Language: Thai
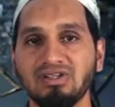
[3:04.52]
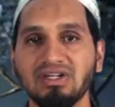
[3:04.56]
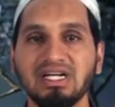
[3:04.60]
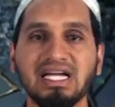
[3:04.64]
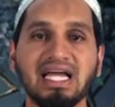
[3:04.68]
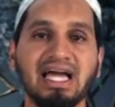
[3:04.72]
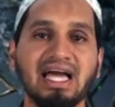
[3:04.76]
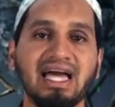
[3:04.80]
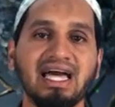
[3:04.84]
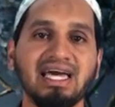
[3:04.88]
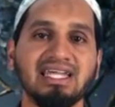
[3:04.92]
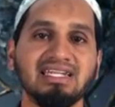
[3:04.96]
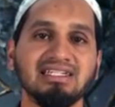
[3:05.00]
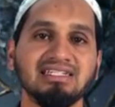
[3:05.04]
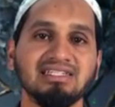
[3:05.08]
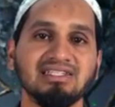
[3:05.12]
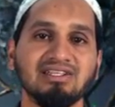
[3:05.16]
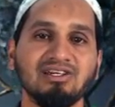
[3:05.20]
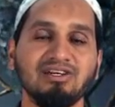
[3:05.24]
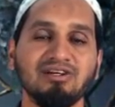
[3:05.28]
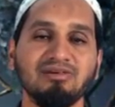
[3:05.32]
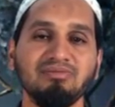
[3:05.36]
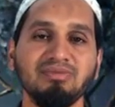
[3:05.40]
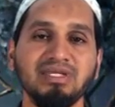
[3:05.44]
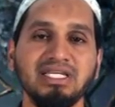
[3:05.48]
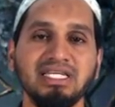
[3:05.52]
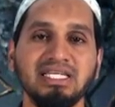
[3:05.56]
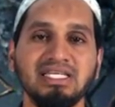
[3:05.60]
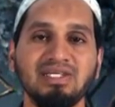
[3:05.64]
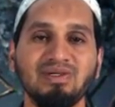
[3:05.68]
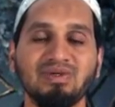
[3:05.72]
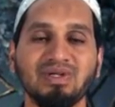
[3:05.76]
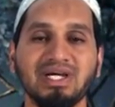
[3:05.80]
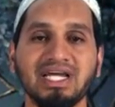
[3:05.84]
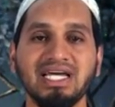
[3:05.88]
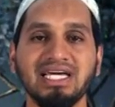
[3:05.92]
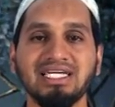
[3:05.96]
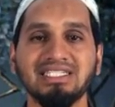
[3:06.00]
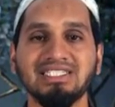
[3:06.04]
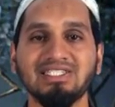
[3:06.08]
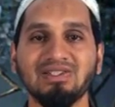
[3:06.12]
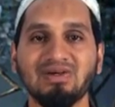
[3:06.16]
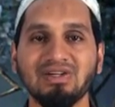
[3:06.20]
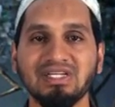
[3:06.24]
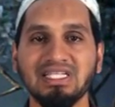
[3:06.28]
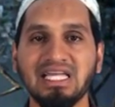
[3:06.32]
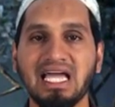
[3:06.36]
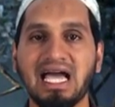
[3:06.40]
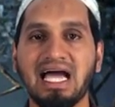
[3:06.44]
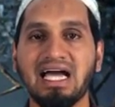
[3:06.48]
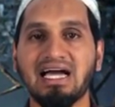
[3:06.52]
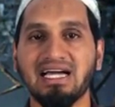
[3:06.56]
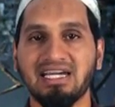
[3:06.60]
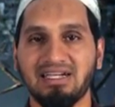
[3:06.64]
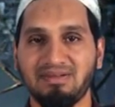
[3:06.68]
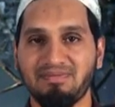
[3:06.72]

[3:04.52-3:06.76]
ต้องการก็มีอยู่แค่ 2ออย่าง